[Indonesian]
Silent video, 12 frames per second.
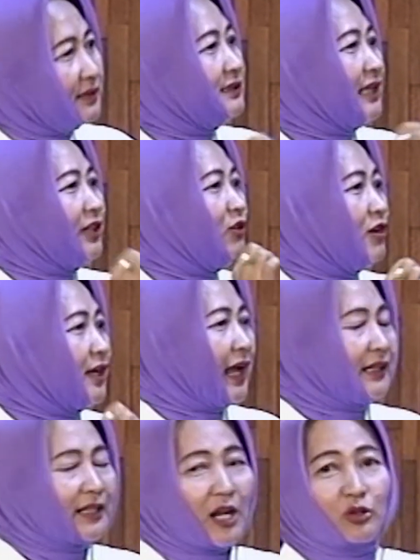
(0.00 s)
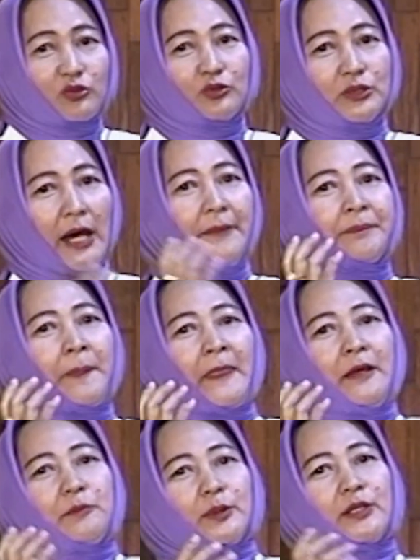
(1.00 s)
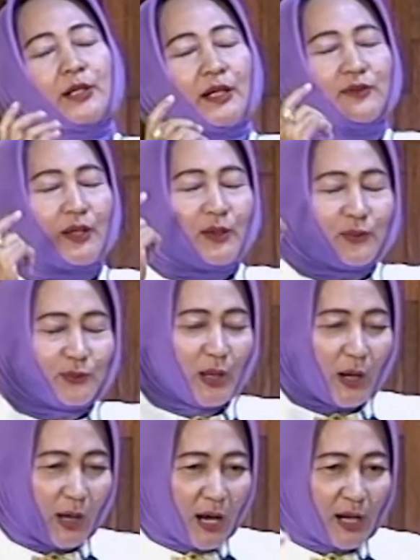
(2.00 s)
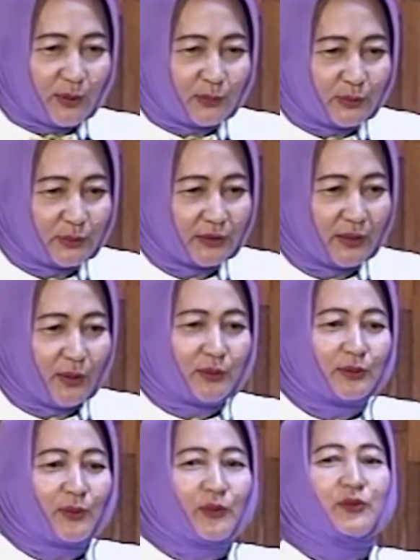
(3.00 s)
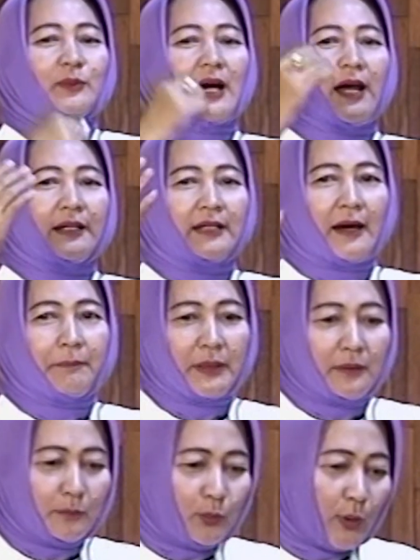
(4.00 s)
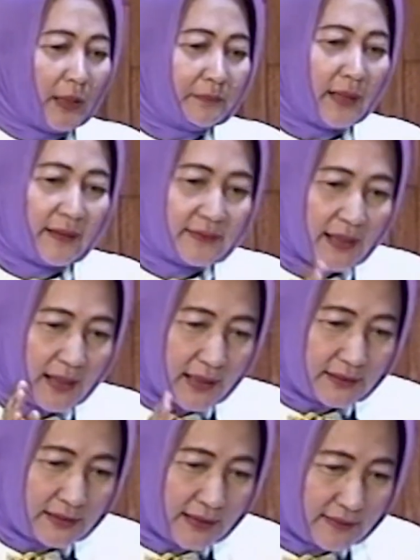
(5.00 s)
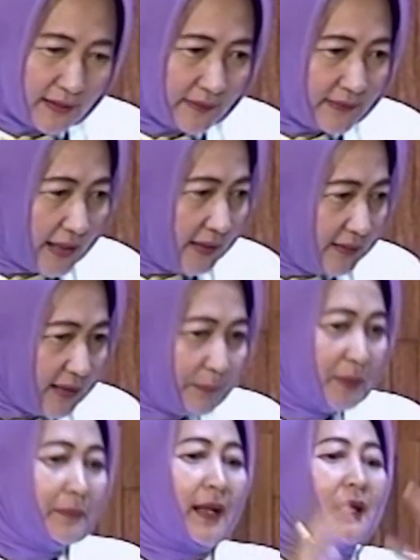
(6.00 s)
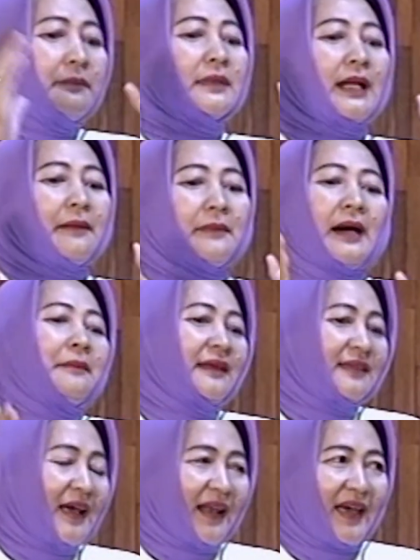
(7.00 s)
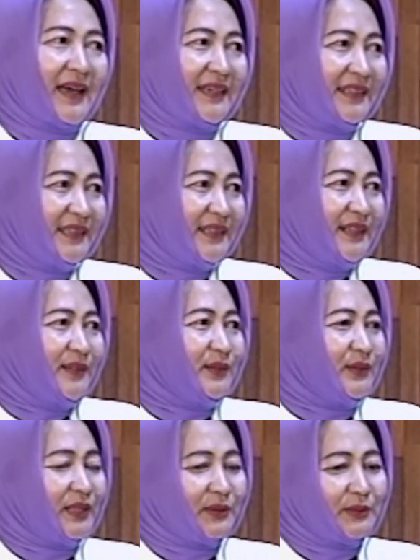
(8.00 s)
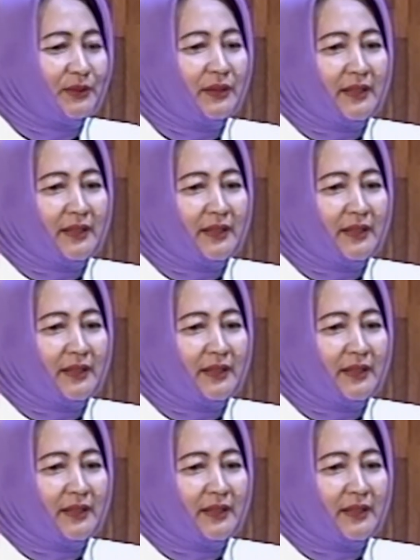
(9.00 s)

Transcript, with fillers: kita nolkan kalau sudah pikiran saya sudah kalut terus menghadapi bukan masalahnya selesai tapi malah menambah masalah untuk itu